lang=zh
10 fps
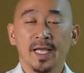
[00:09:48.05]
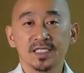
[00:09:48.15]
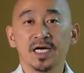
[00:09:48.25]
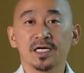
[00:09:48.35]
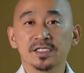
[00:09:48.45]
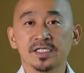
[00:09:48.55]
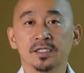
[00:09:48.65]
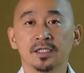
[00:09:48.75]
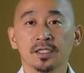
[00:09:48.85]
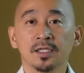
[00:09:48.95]
来唱
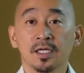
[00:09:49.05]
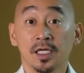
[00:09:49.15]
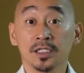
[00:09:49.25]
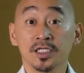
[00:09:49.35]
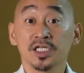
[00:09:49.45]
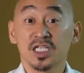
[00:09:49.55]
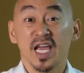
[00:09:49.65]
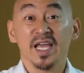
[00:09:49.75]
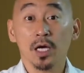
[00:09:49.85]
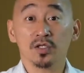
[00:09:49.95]
新歌。”而是
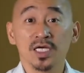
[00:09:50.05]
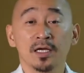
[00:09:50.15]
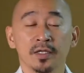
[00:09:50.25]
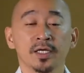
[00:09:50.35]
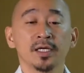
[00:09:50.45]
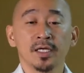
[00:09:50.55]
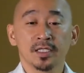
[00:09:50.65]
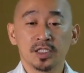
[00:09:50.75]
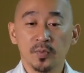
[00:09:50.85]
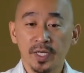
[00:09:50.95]
谁要唱呢？
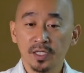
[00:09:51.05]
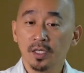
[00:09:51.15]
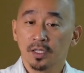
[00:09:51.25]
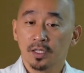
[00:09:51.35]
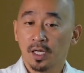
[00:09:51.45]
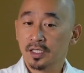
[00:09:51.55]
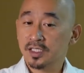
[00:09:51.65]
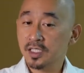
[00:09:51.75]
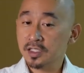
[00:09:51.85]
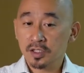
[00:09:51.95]
这边。呃，
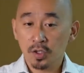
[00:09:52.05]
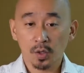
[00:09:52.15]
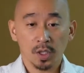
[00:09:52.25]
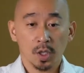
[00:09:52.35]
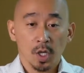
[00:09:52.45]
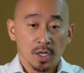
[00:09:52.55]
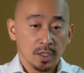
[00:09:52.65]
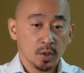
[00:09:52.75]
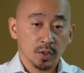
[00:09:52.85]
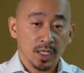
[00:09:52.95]
先知用了
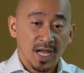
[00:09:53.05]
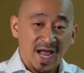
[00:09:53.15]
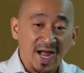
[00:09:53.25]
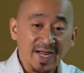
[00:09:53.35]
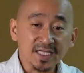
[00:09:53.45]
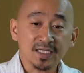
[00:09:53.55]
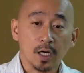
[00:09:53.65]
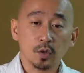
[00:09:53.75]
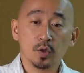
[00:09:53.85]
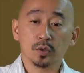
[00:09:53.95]
用了海
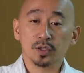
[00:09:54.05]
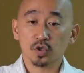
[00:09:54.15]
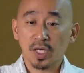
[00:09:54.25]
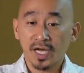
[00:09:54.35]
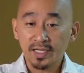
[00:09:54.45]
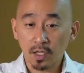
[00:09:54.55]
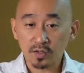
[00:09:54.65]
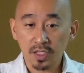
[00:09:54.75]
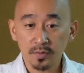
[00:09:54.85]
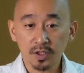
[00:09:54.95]
岛，用了海岛
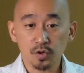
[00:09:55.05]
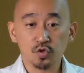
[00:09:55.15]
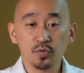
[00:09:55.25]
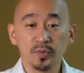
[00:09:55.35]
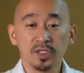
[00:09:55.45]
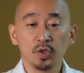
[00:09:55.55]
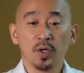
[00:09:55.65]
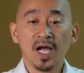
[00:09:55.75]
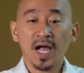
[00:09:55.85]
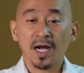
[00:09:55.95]
上面的居民，用
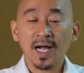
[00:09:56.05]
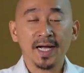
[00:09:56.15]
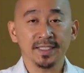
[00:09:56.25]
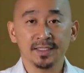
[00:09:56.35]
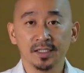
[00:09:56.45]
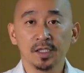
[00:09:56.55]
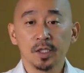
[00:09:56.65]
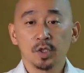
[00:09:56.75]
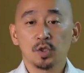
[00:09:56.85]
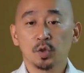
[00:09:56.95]
航海的，
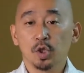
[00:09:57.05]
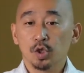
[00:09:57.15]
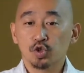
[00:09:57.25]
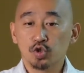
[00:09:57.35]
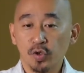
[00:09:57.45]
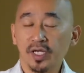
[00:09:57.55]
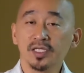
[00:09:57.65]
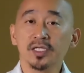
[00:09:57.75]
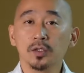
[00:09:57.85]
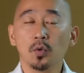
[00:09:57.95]
用
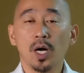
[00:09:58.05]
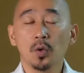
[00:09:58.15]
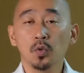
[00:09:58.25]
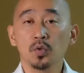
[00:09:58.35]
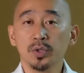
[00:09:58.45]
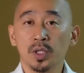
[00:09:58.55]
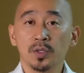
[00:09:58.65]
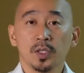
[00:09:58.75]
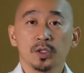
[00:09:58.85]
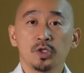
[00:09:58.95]
全地万物，用
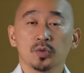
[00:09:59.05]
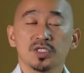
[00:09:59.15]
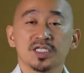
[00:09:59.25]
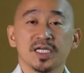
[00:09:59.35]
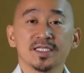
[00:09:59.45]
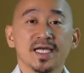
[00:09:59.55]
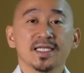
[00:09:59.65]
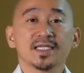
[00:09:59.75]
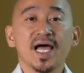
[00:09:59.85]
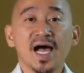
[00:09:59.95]
用神在
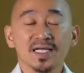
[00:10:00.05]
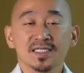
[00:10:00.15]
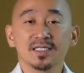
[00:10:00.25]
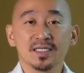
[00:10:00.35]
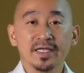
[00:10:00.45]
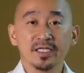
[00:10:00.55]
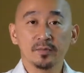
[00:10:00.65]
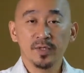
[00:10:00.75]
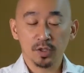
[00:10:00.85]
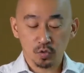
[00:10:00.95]
大自然
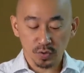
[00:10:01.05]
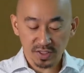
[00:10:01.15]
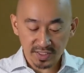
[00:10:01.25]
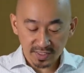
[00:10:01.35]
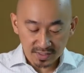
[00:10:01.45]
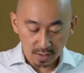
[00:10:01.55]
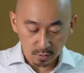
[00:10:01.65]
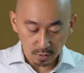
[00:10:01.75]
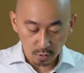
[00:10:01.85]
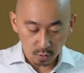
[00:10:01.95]
里面所建
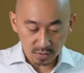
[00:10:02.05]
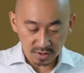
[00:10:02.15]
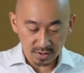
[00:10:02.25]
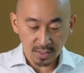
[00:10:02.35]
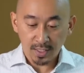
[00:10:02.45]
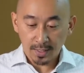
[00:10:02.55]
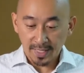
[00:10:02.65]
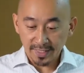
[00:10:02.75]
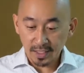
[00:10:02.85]
造的东西来